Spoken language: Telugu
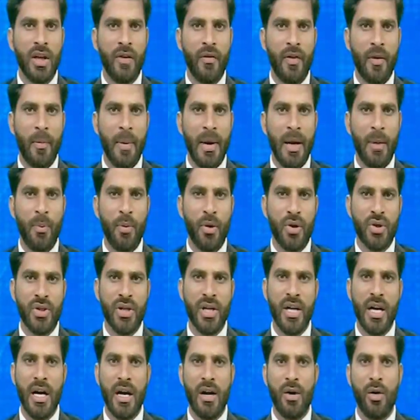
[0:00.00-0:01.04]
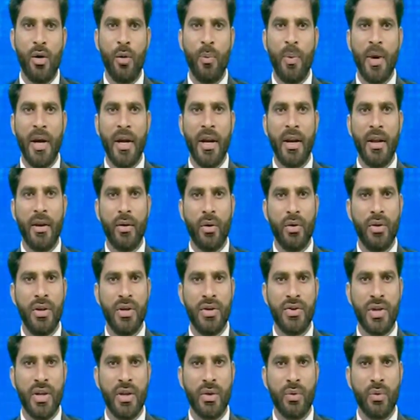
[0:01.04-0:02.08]
తీవ్రమైన పోషకాహార లోపాన్ని
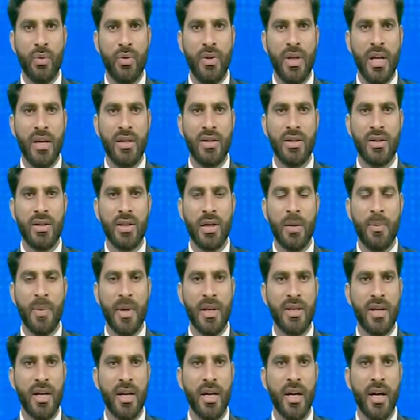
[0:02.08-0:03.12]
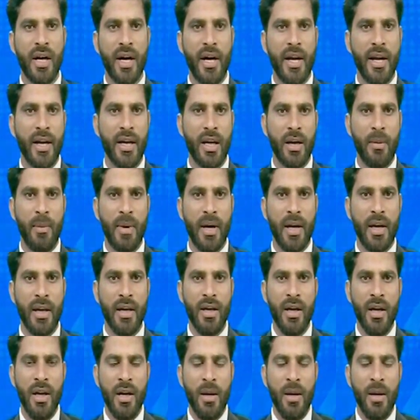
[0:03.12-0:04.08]
నిరోధించేందుకు ఉద్దేశించిన ప్రత్యేక కార్యక్రమాన్ని